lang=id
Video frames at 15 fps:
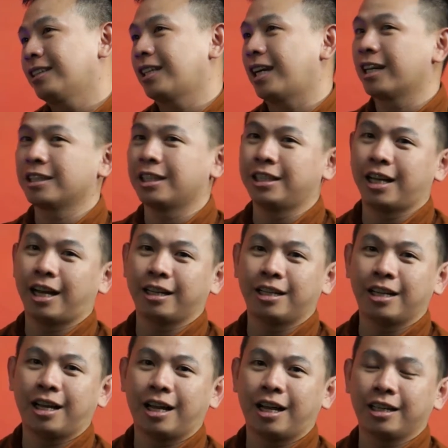sekarang jadi
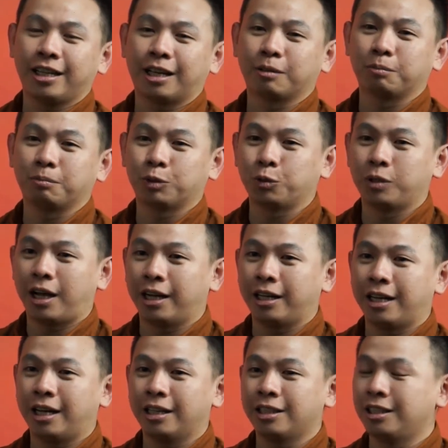ada yang sudah
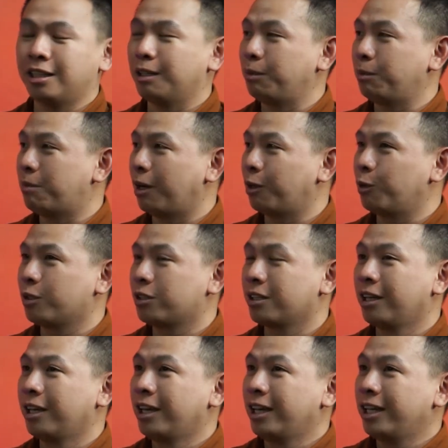ada jadi lebih
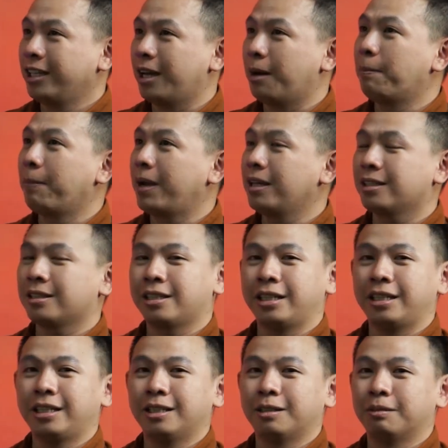bagus ya
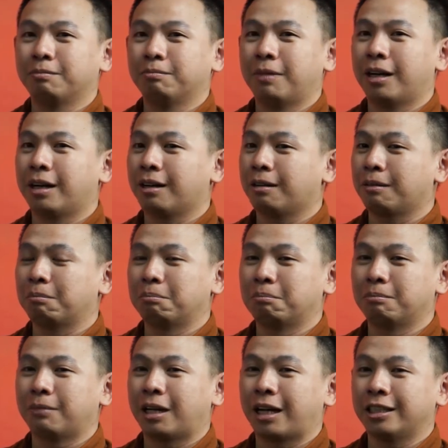Messi uh,
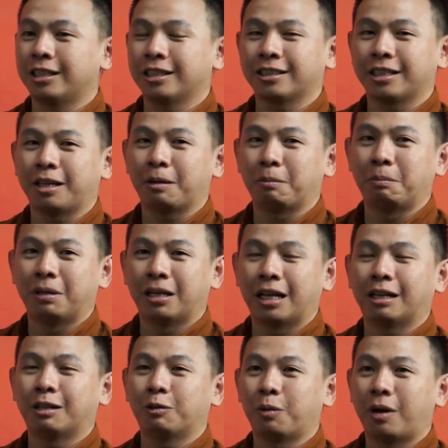makanya saya
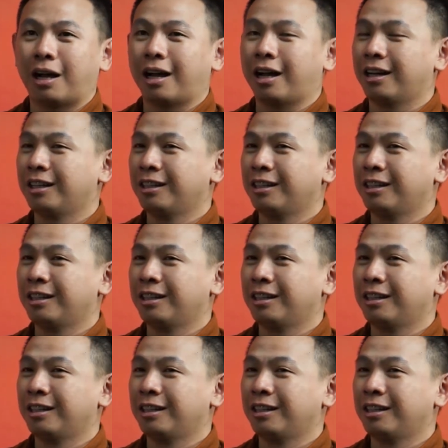bilang wah